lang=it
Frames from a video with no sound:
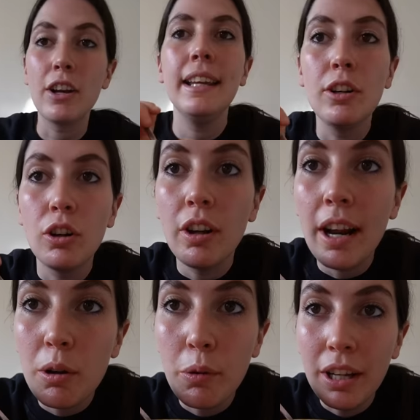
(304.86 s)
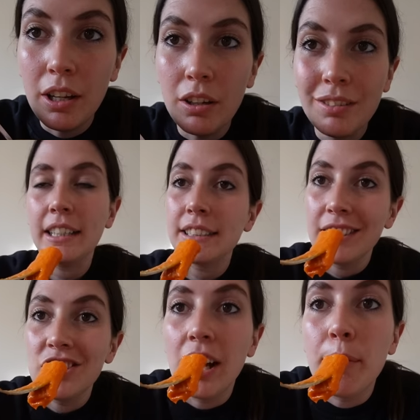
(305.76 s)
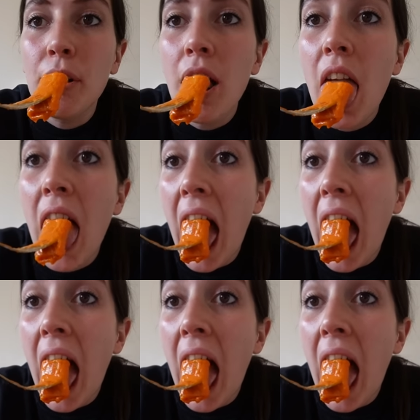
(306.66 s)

il, il colore è quello. Assaggiamo.